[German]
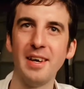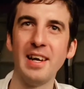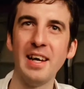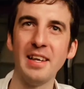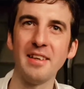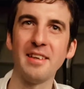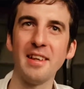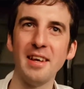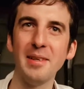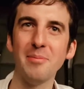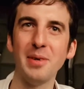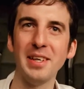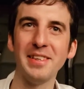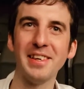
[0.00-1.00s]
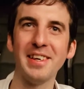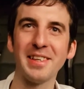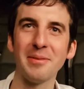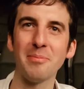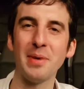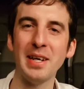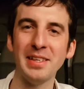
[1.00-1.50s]
hat einen kleinen Beitrag
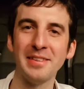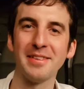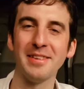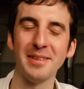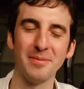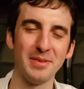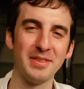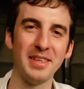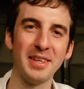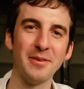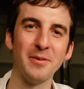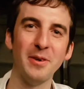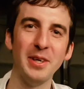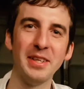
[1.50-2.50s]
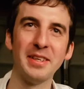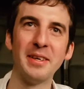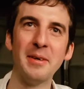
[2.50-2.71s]
gebracht, das hat mich sehr gefreut.